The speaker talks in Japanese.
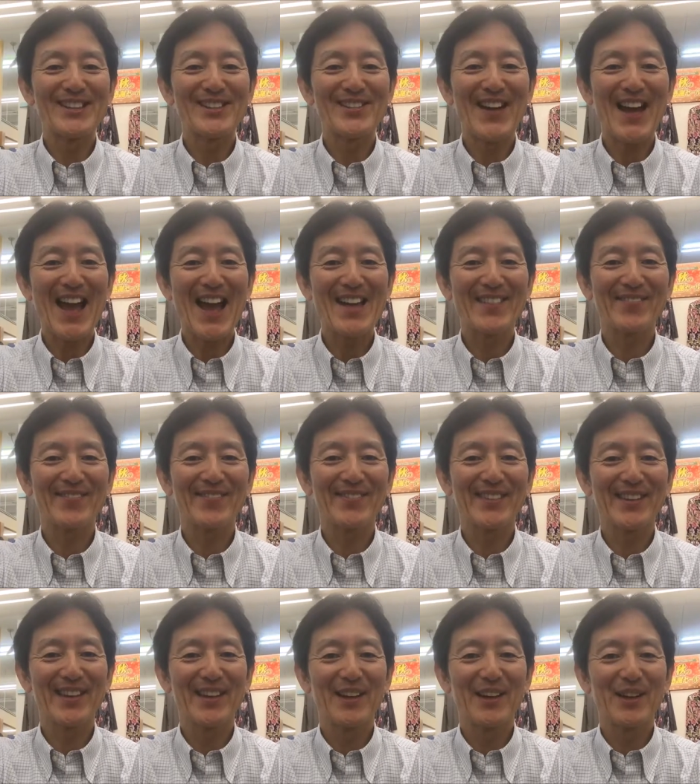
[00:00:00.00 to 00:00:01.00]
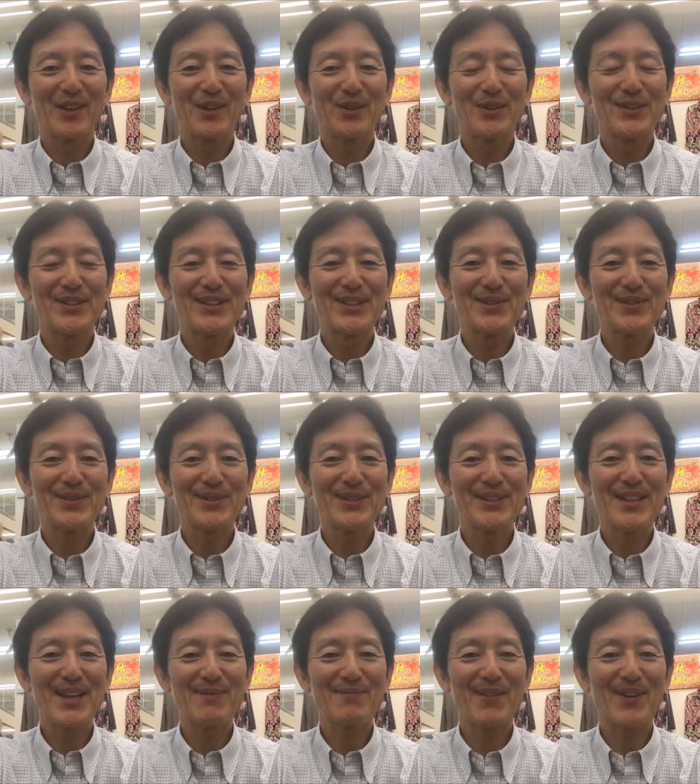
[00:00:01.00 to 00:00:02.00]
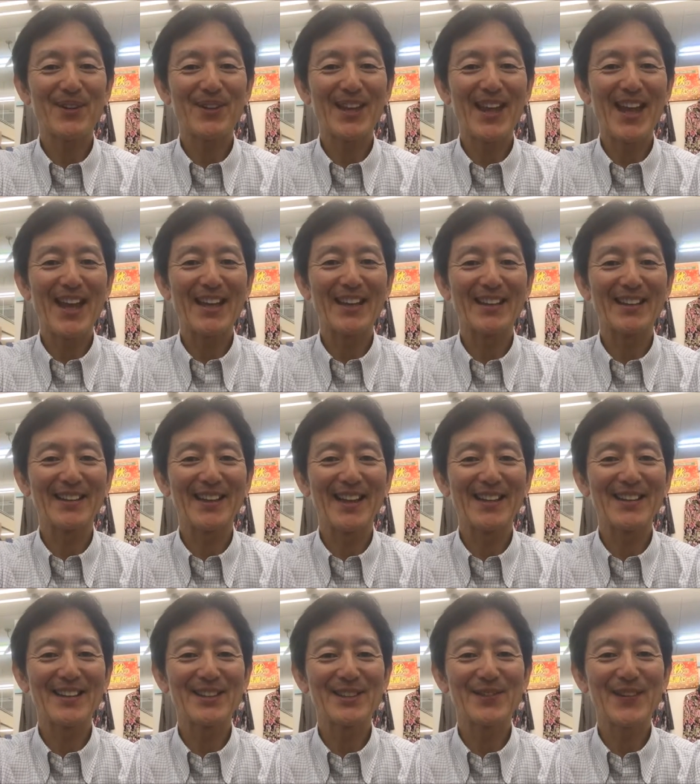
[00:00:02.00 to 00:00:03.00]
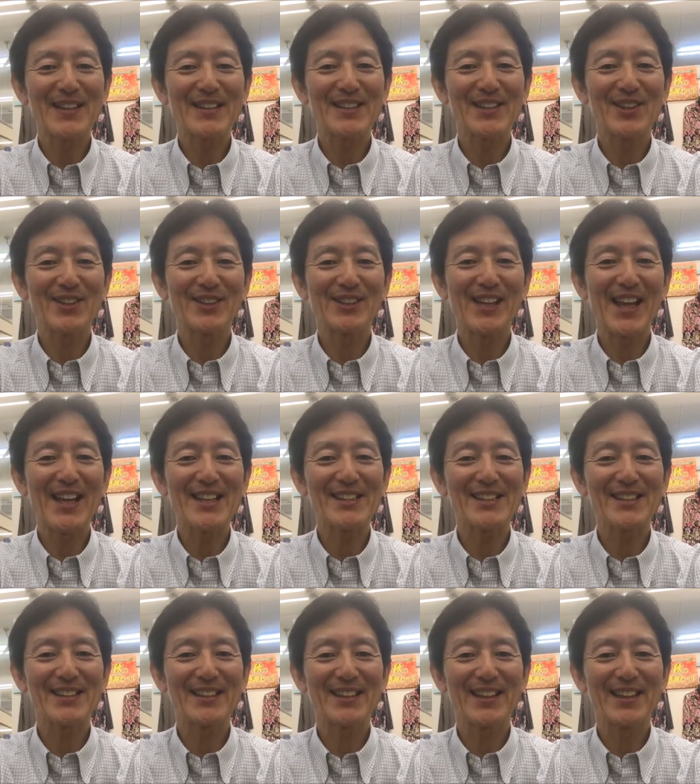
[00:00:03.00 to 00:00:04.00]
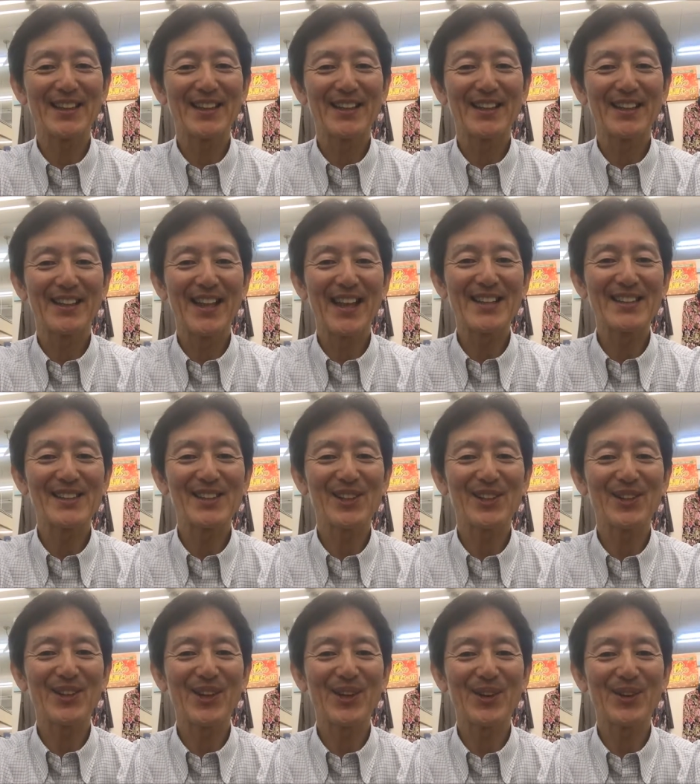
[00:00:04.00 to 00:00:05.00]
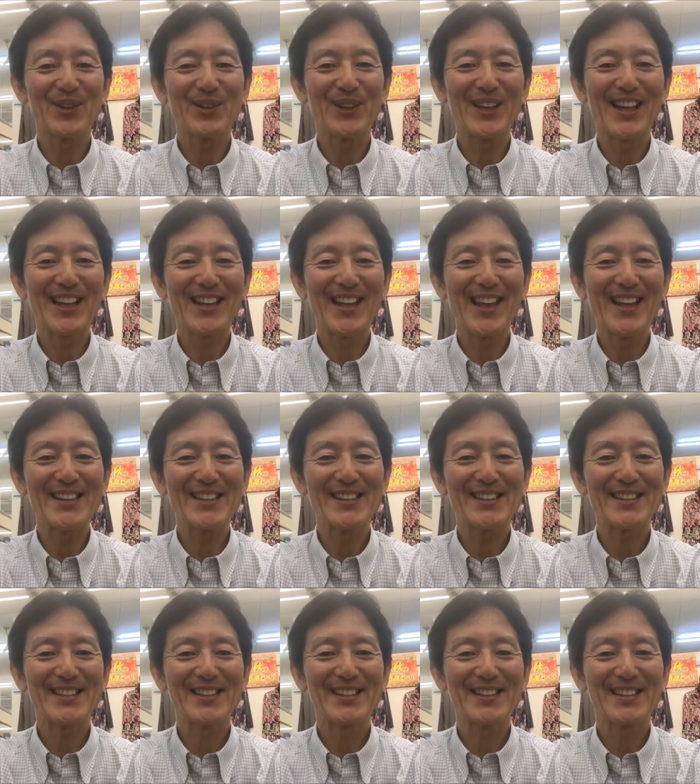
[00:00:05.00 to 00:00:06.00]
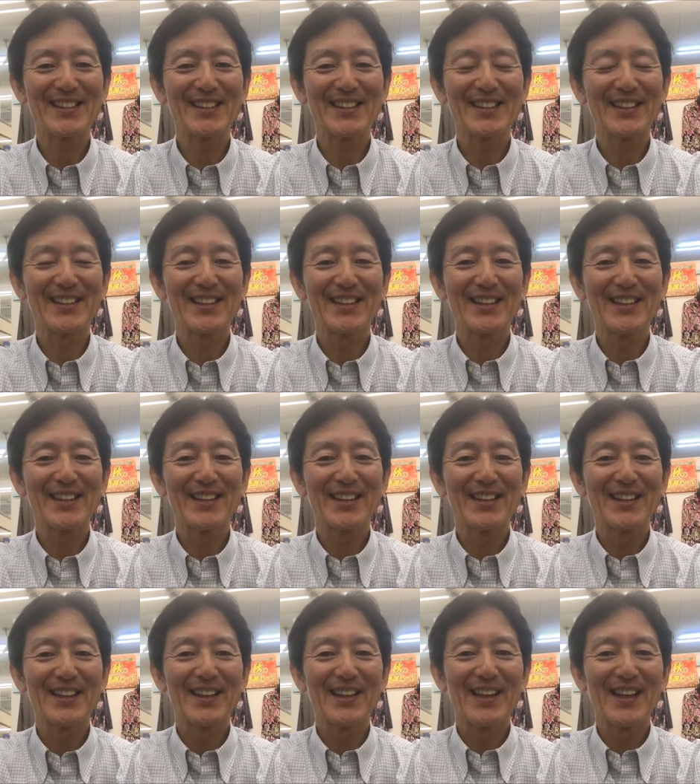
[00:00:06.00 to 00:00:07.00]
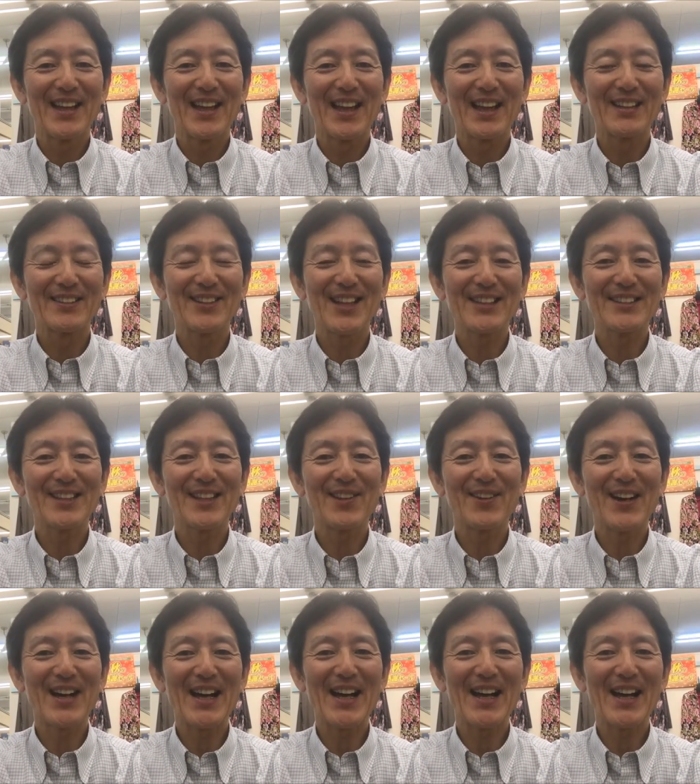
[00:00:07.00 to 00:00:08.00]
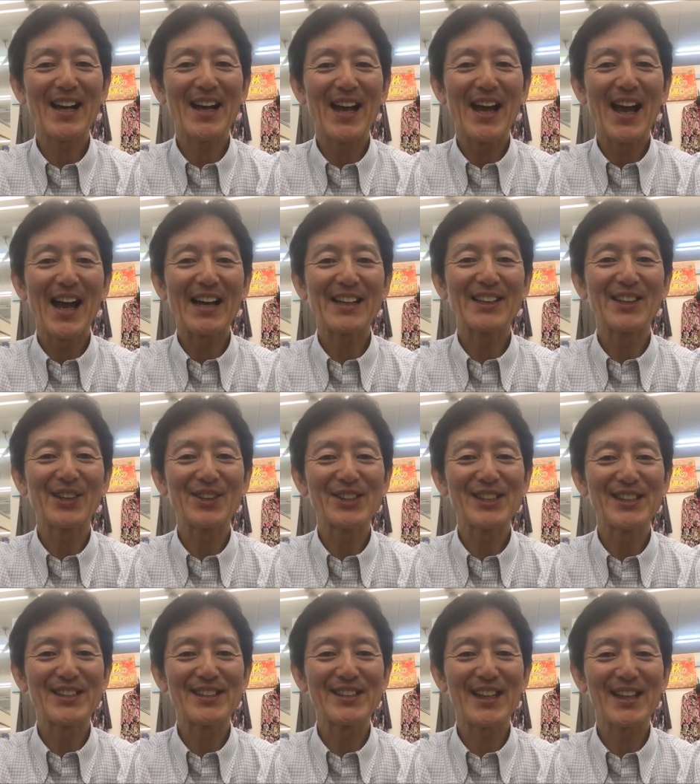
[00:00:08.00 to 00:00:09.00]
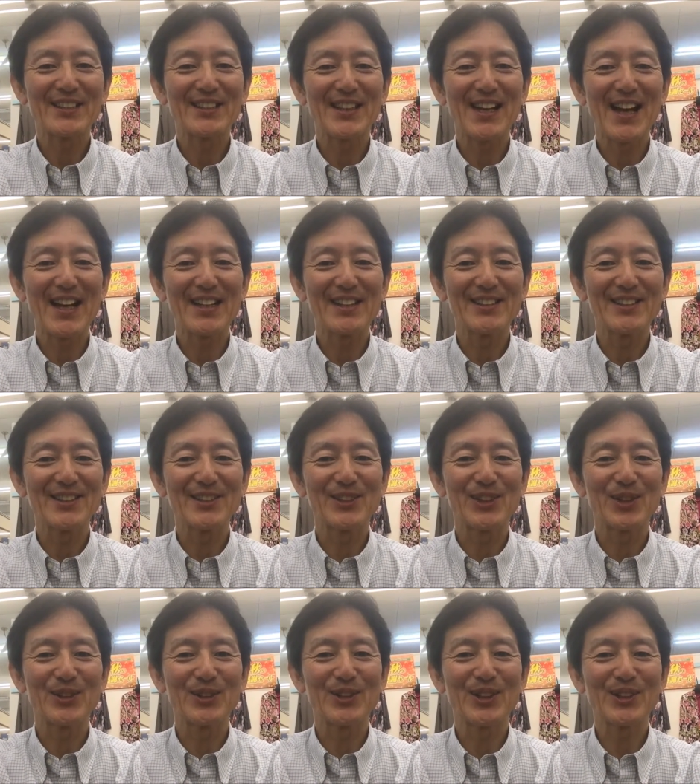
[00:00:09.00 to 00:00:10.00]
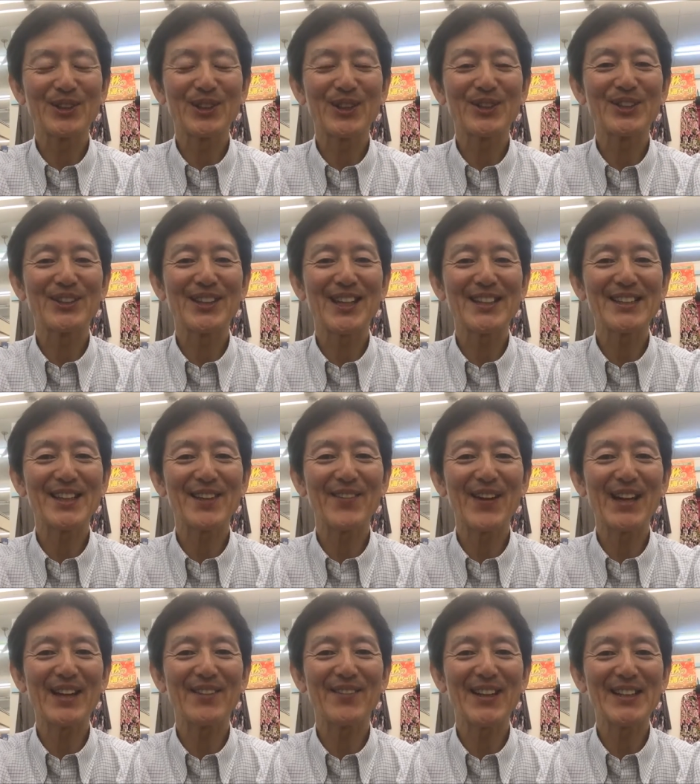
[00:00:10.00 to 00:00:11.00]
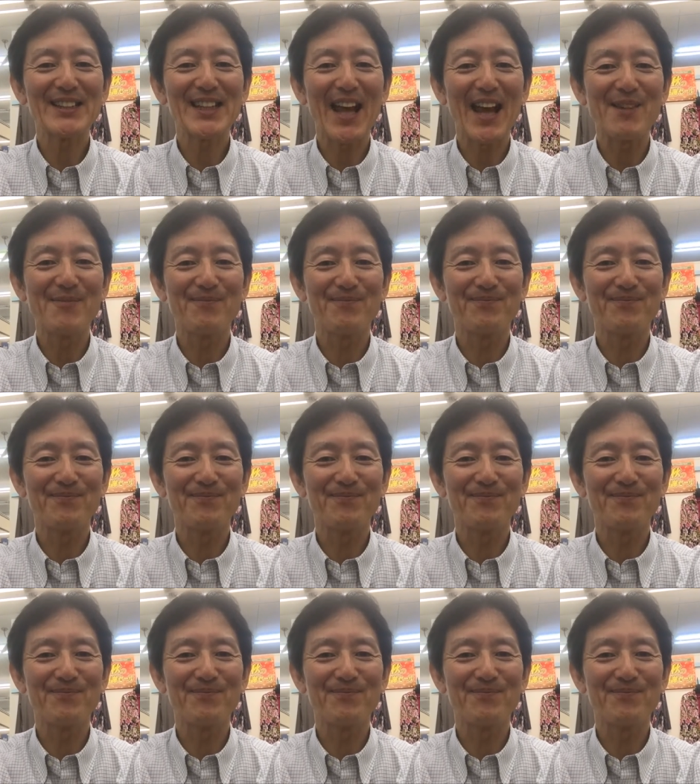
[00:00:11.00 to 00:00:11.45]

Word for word: ちは婦人服専門店レディースファッショングレース店長のリアですグレースでは秋の新作が続々と入荷してまいりました